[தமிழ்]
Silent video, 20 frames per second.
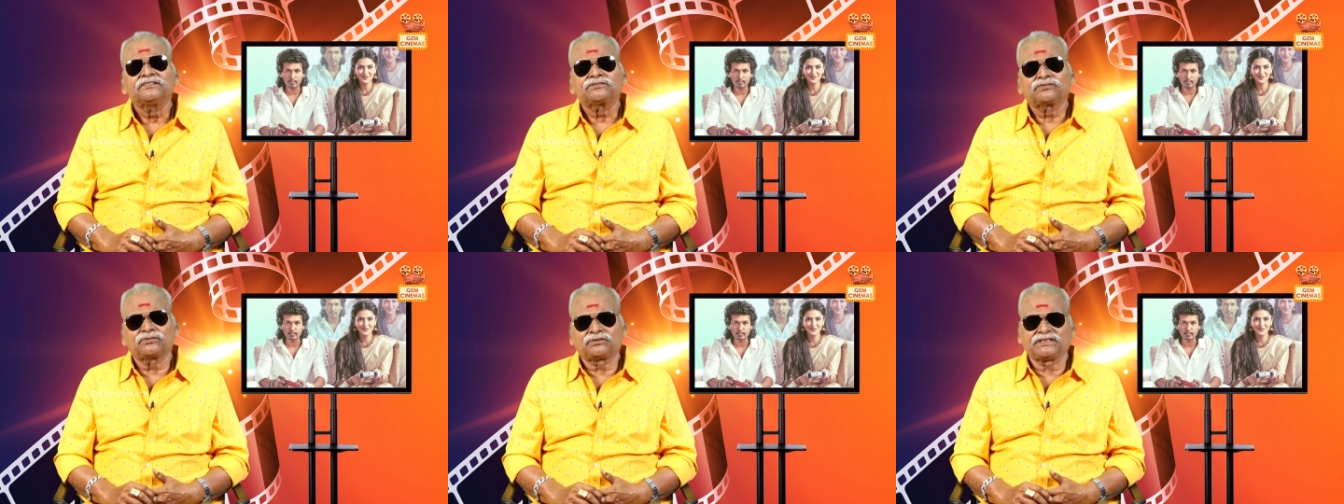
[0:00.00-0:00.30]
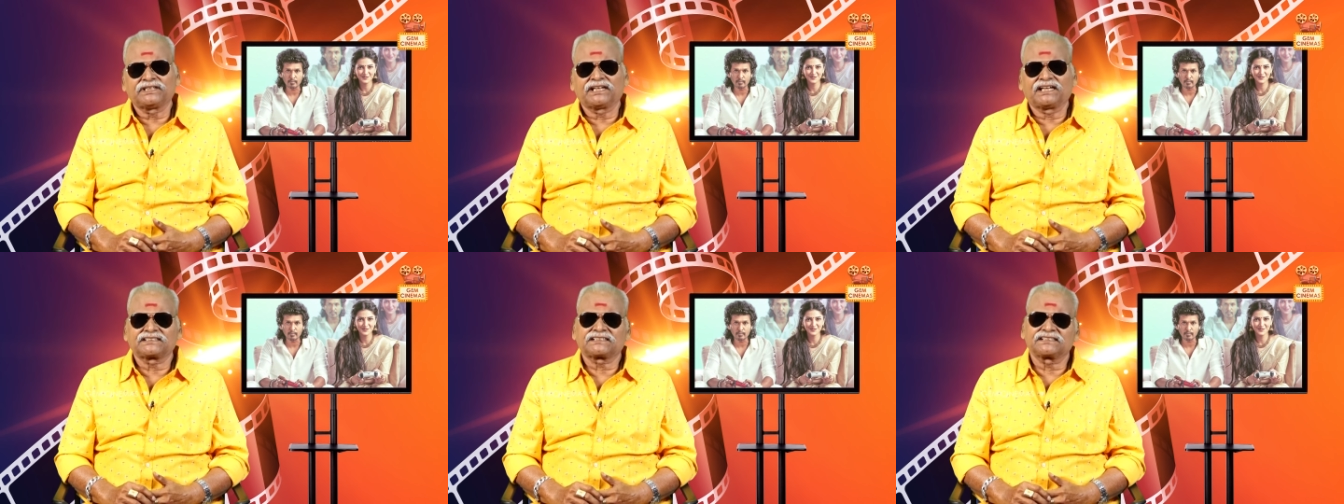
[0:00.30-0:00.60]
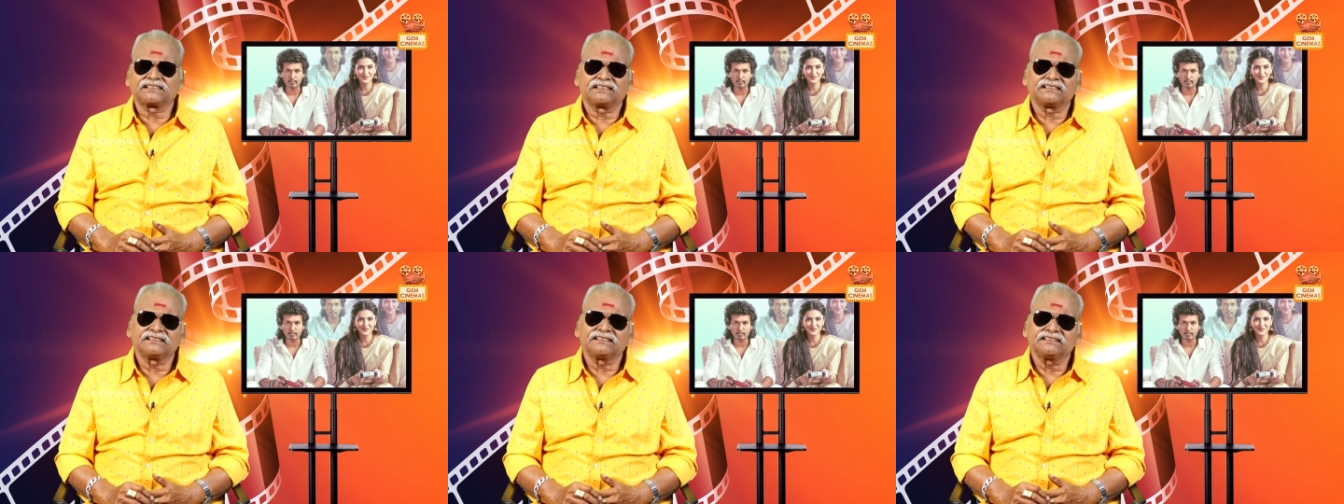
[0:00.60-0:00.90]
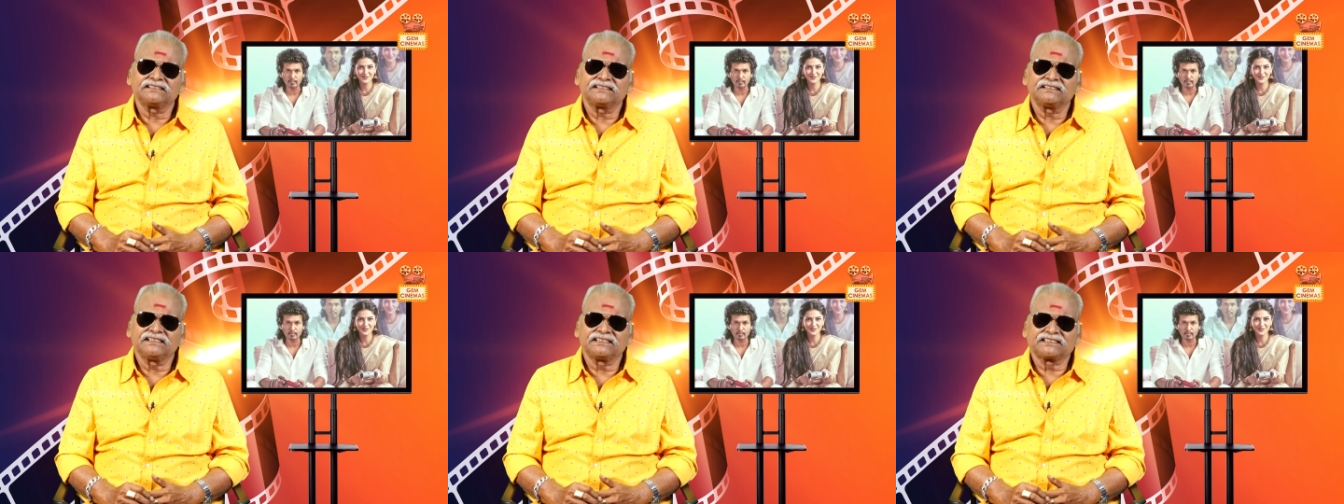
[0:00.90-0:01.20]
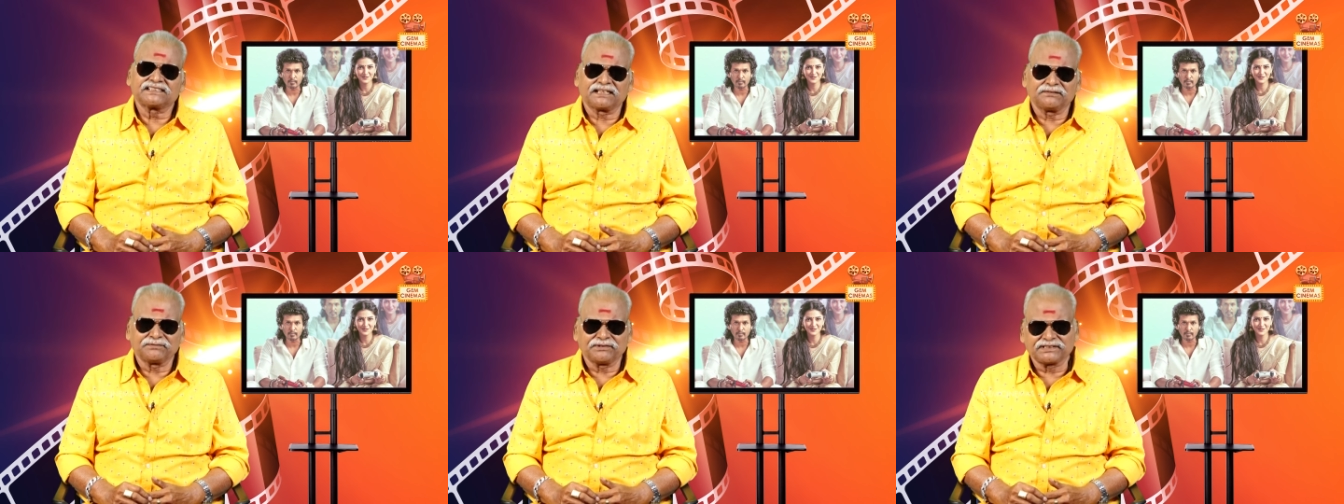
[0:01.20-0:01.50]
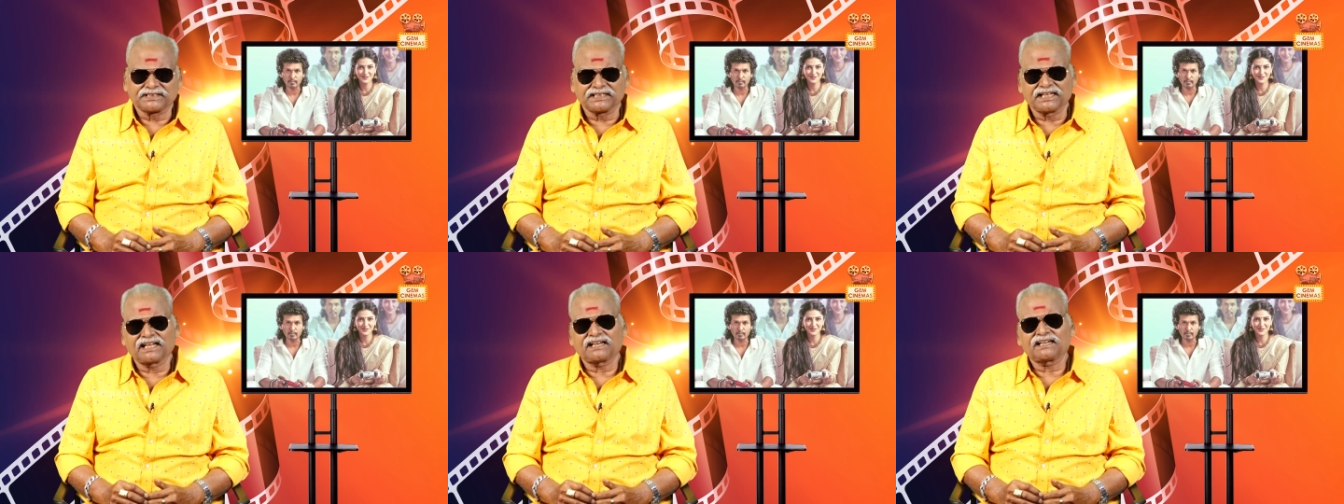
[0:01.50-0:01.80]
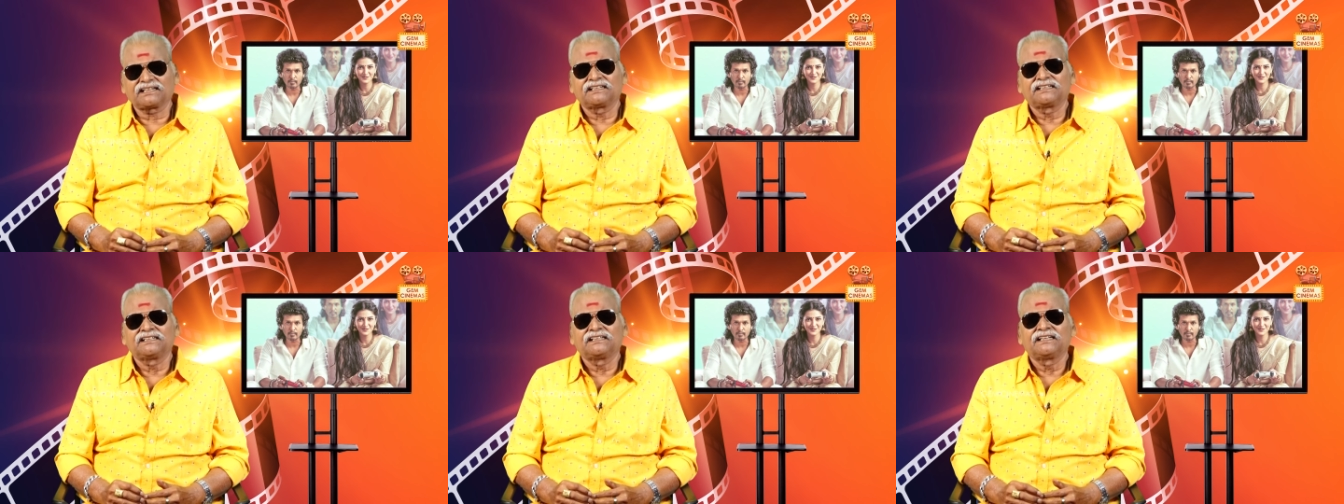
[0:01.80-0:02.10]
ஸ்ருதிஹாசன் இசையமைத்தார்
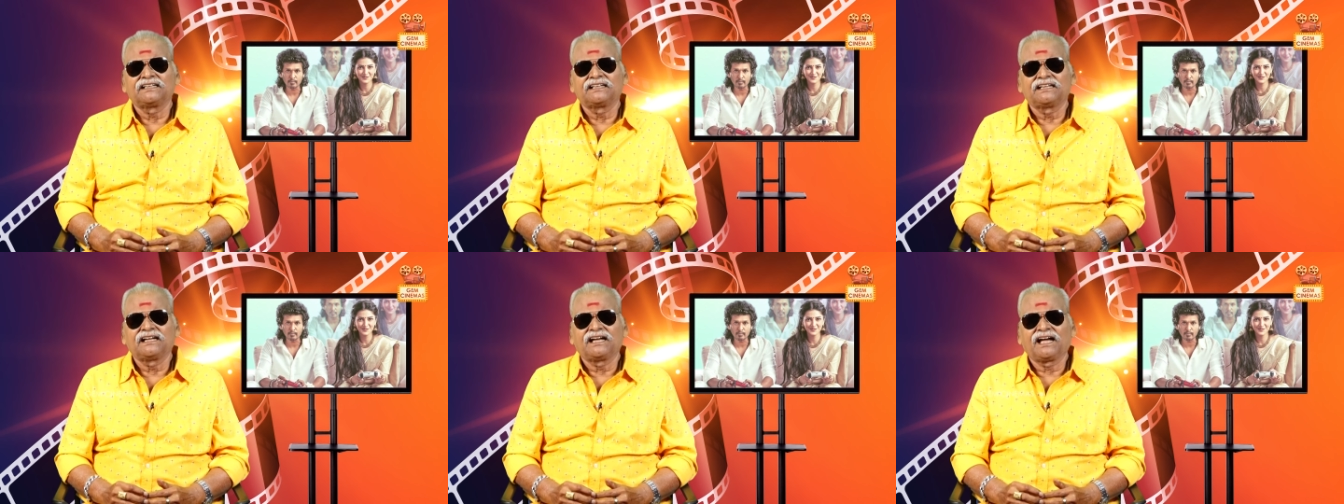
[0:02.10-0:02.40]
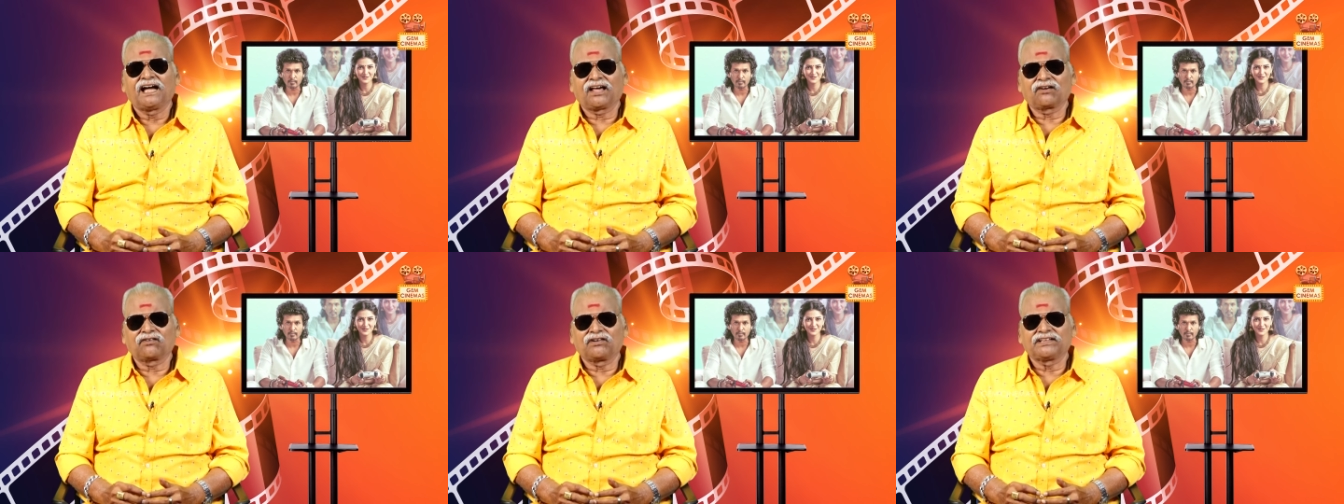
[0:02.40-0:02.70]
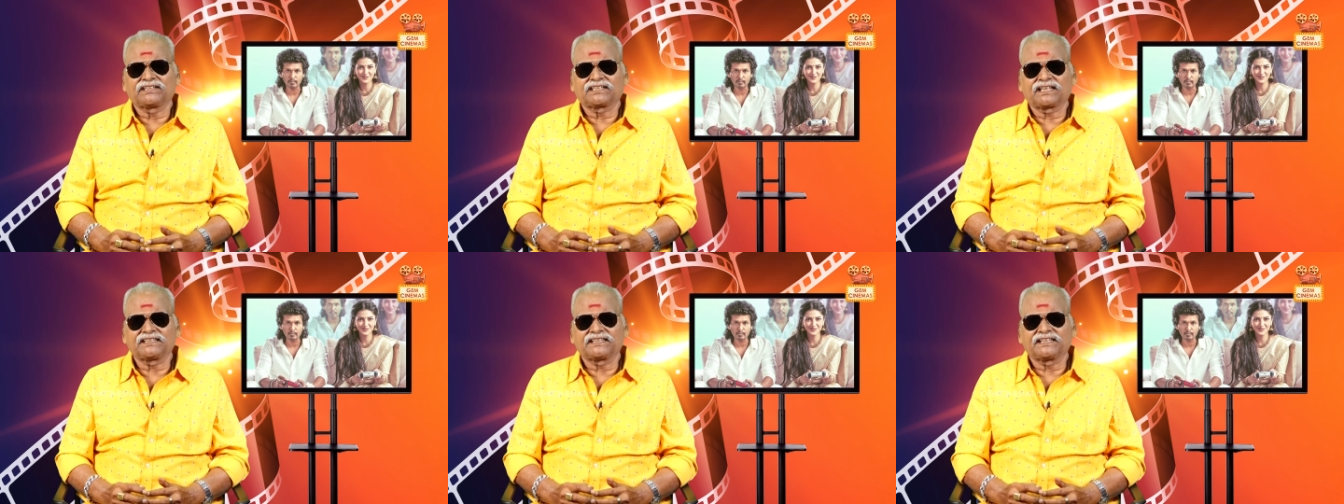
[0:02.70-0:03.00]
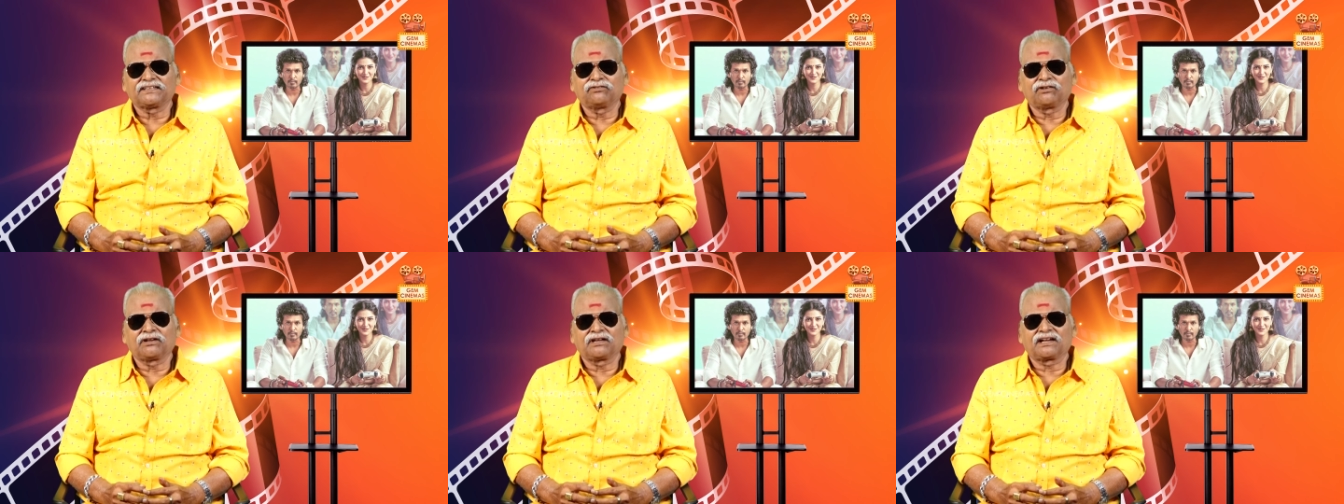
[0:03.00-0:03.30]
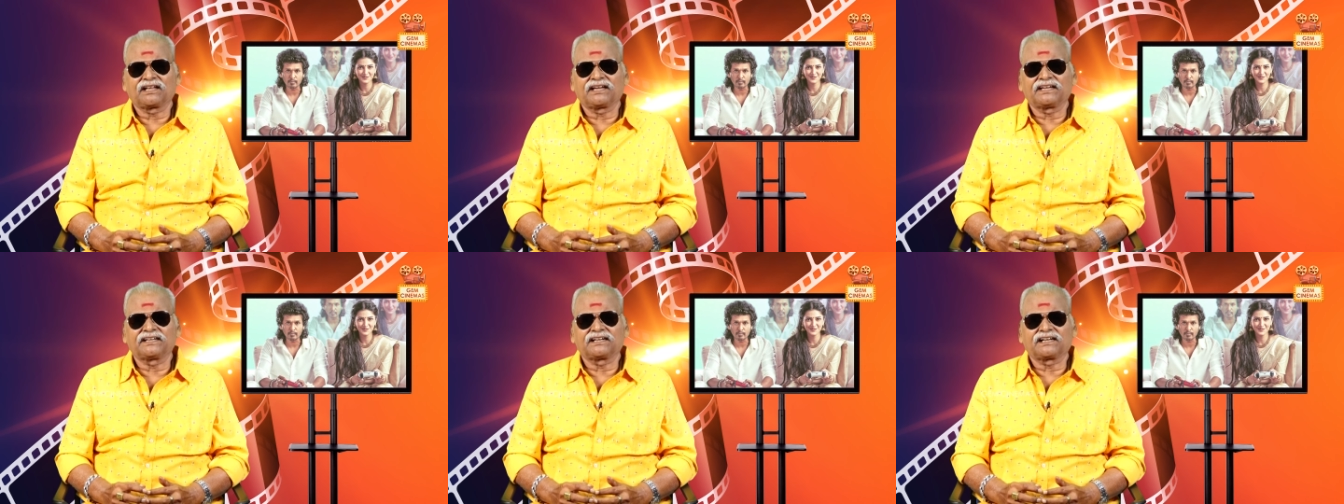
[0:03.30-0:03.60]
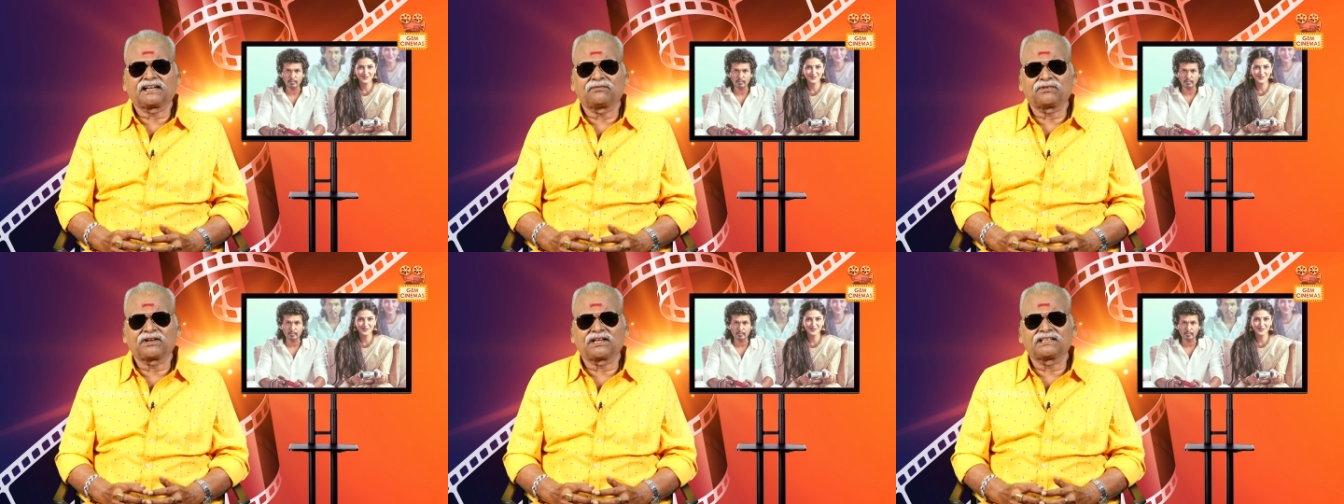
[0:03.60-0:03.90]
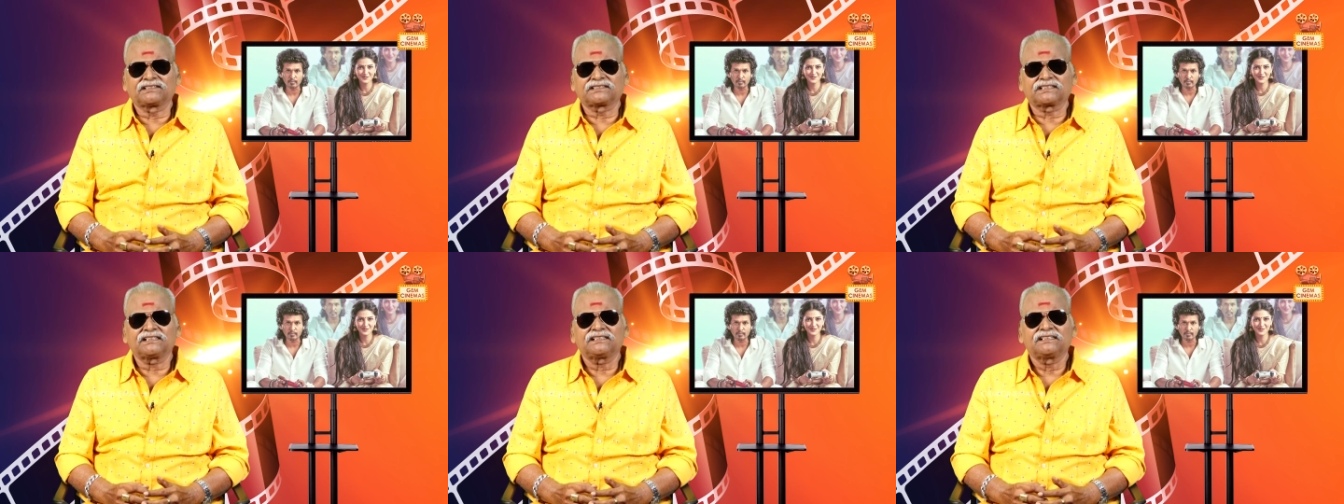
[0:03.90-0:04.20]
அவருடைய தந்தை உலகநாயகன்
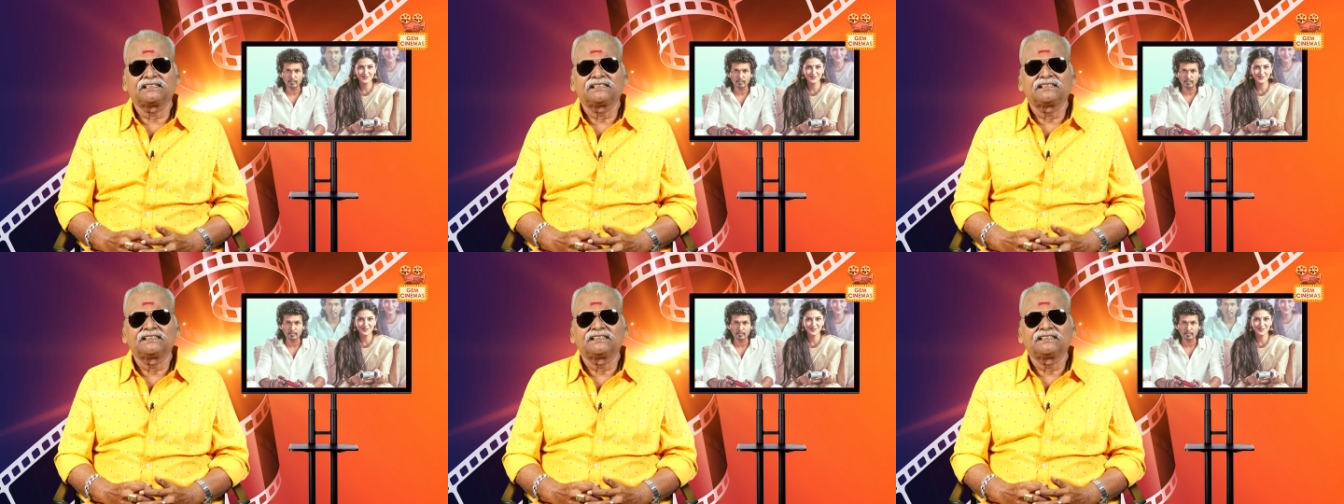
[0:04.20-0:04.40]
கமலஹாசன்